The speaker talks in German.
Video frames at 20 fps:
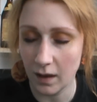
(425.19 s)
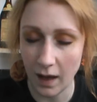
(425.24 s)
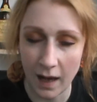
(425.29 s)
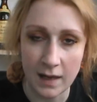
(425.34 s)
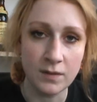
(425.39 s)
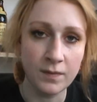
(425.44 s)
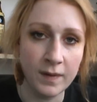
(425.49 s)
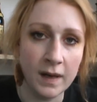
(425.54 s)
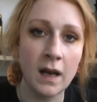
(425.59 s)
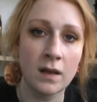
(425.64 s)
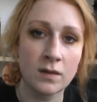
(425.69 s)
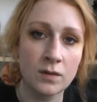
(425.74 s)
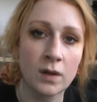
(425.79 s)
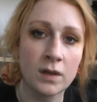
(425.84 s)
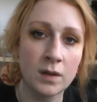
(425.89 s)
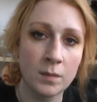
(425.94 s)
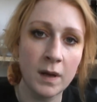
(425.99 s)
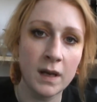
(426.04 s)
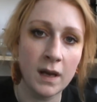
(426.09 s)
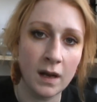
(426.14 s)
Also wenn, dann
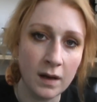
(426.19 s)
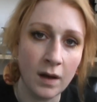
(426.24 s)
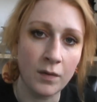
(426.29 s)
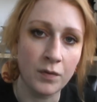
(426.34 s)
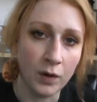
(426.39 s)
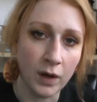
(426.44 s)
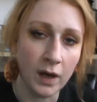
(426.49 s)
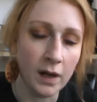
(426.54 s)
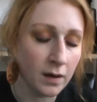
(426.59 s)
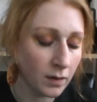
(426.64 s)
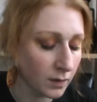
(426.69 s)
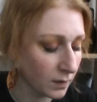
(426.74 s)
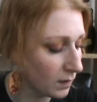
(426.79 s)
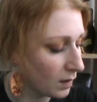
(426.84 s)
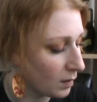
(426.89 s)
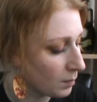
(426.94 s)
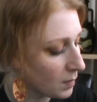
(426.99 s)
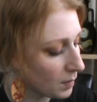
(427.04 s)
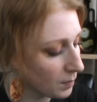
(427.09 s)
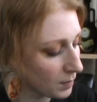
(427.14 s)
sollte man ja dafür Geld
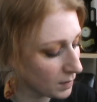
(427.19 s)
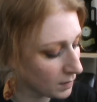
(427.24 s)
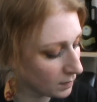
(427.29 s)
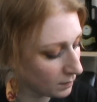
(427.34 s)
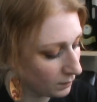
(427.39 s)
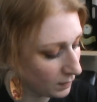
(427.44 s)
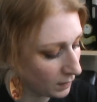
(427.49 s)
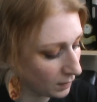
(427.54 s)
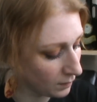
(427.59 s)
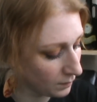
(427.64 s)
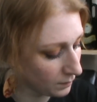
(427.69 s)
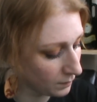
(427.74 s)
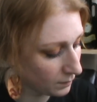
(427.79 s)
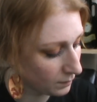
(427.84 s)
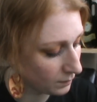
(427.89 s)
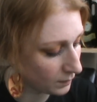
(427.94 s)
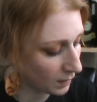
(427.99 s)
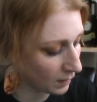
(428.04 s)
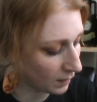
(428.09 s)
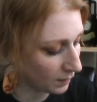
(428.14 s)
ausgeben. Aber irgendwie,
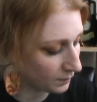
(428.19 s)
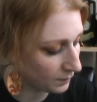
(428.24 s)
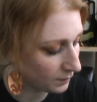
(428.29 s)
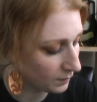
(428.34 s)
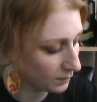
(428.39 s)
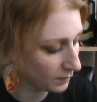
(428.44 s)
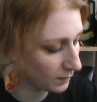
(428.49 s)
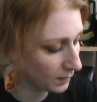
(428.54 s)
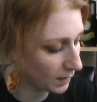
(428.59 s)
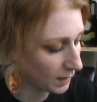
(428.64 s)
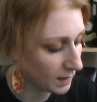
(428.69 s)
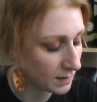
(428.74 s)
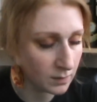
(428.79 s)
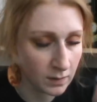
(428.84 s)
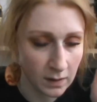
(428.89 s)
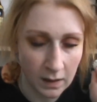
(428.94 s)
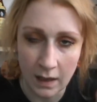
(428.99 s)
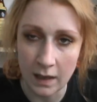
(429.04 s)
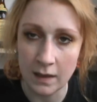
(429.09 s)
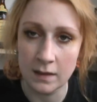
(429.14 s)
ja,
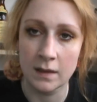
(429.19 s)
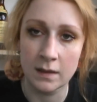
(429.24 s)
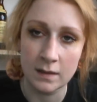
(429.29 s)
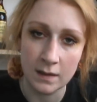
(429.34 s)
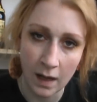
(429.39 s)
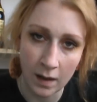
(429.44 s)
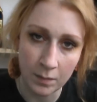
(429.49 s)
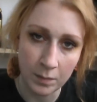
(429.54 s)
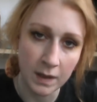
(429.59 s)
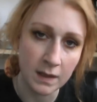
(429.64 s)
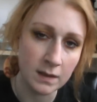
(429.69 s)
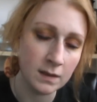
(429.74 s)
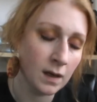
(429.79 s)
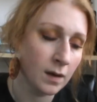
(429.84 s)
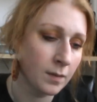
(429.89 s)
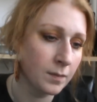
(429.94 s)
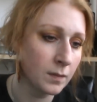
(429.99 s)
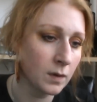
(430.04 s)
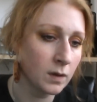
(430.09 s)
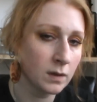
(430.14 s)
also die nächste
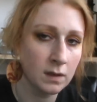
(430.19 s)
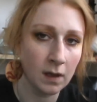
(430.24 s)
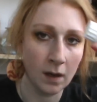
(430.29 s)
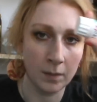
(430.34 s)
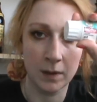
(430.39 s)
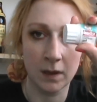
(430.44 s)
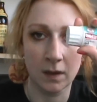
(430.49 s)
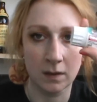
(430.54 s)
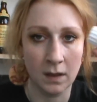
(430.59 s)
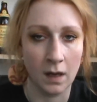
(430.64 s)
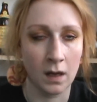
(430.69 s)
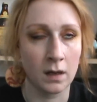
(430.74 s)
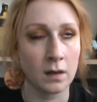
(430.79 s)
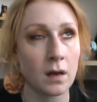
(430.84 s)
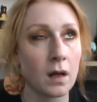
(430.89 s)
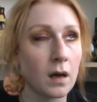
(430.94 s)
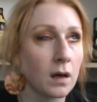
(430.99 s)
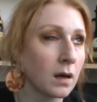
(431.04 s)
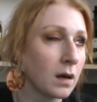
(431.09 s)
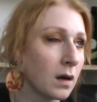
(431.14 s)
Zahnpasta, die habe ich jetzt gerade
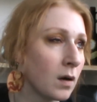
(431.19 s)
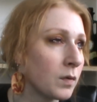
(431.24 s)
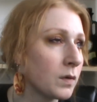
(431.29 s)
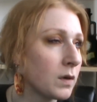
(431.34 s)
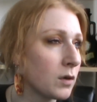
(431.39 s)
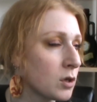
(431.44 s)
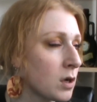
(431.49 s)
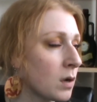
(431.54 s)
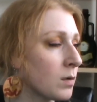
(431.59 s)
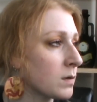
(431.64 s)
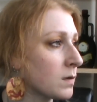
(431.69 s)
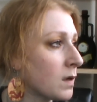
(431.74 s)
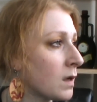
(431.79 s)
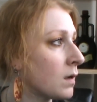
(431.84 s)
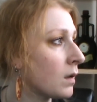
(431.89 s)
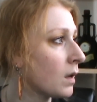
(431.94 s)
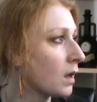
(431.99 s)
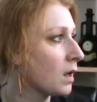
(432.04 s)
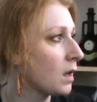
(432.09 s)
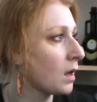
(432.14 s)
nachgekauft, ich schlaues
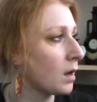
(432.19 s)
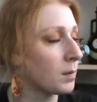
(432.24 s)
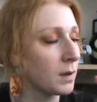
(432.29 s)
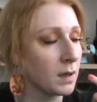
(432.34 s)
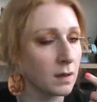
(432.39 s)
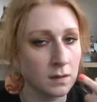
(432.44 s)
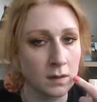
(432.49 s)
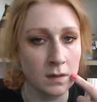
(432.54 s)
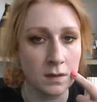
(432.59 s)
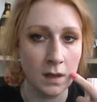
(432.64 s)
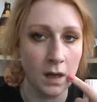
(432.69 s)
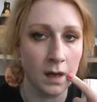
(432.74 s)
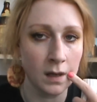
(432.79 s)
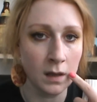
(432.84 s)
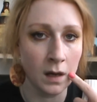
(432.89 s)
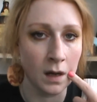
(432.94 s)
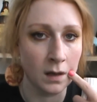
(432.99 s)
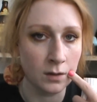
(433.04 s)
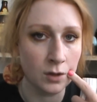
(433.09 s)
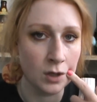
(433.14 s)
Kind, aber jetzt sind sie halt
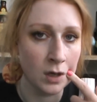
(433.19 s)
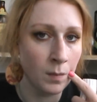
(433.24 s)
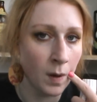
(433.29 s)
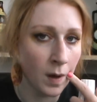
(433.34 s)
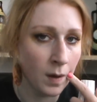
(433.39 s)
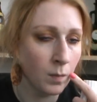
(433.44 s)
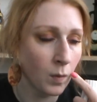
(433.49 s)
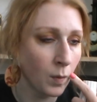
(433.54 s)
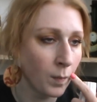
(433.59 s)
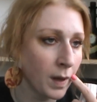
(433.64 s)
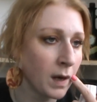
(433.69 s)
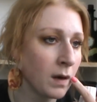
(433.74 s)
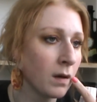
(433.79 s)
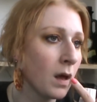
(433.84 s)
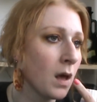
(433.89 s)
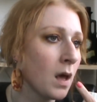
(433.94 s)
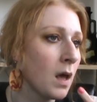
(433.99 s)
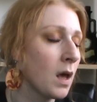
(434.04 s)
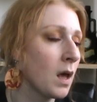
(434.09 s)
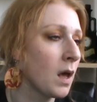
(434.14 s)
gerade schlimmer im Moment.
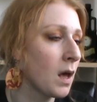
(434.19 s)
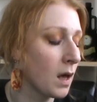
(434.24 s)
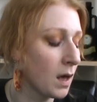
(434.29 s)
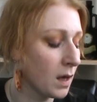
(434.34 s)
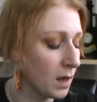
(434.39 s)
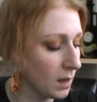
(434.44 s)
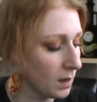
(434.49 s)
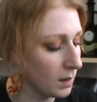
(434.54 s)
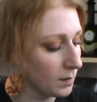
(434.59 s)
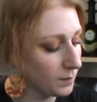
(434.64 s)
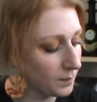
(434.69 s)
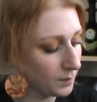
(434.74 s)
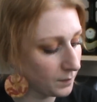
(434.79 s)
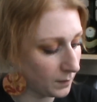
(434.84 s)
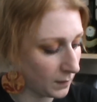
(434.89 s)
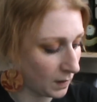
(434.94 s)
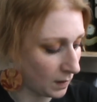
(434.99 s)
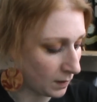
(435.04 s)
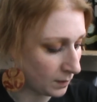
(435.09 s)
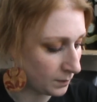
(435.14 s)

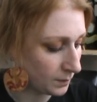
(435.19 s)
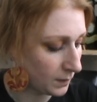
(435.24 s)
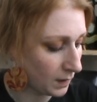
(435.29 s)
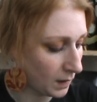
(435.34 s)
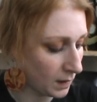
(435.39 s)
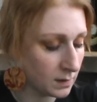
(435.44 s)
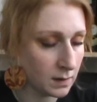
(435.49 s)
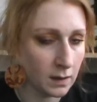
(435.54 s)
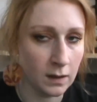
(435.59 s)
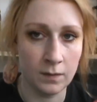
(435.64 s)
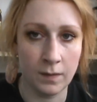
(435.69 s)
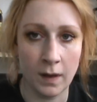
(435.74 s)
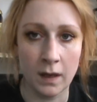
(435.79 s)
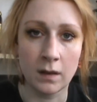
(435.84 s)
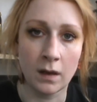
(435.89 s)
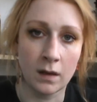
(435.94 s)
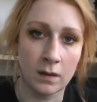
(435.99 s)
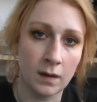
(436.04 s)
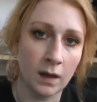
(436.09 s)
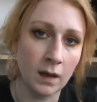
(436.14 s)
Ja, also ich werde
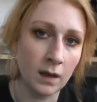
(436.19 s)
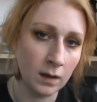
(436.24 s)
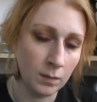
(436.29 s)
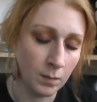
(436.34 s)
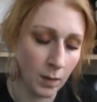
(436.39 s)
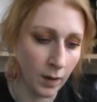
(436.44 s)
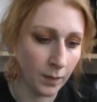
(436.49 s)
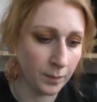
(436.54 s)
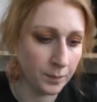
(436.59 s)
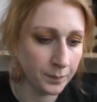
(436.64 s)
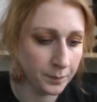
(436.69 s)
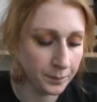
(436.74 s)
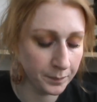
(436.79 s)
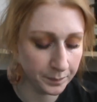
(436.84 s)
dann, denke ich mal,